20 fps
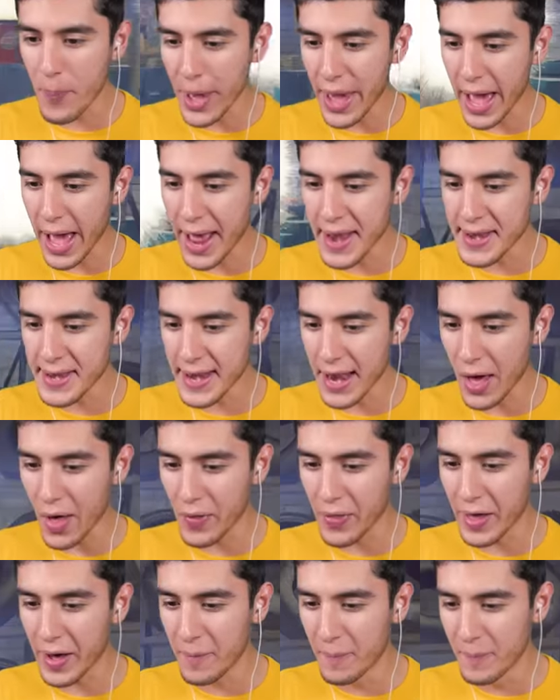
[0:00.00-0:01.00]
vean
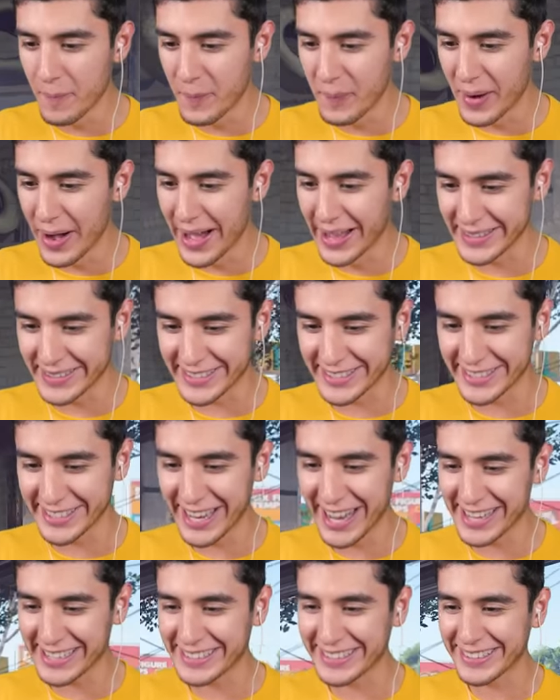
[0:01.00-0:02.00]
nada
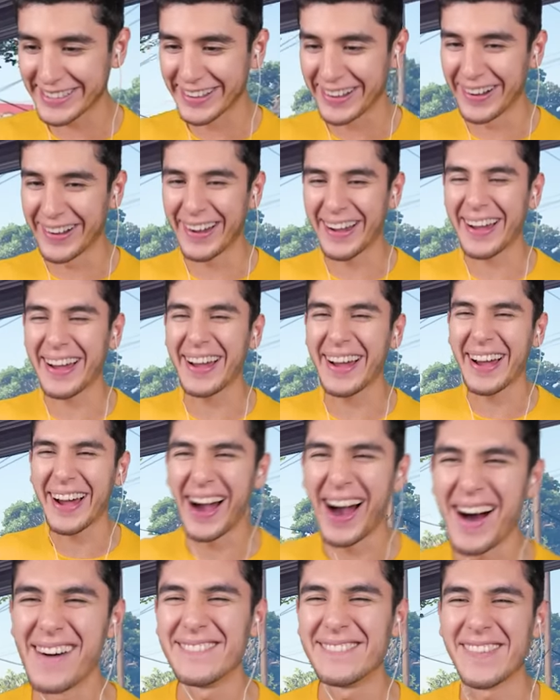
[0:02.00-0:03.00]
más esto.
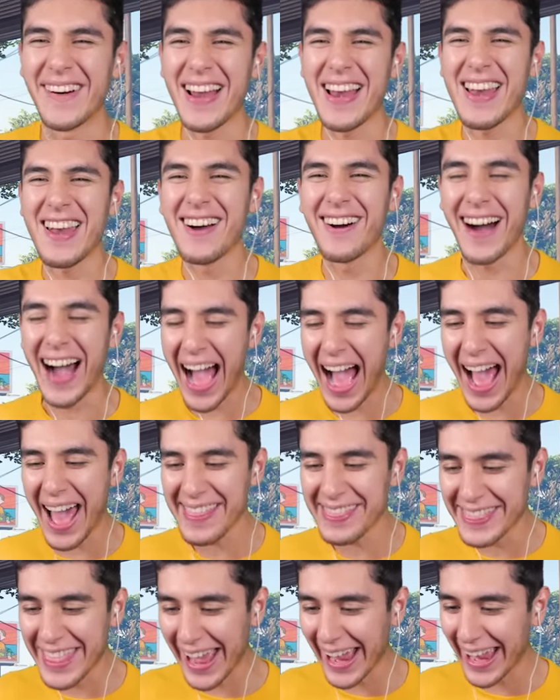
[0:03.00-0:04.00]
¿Cómo lo han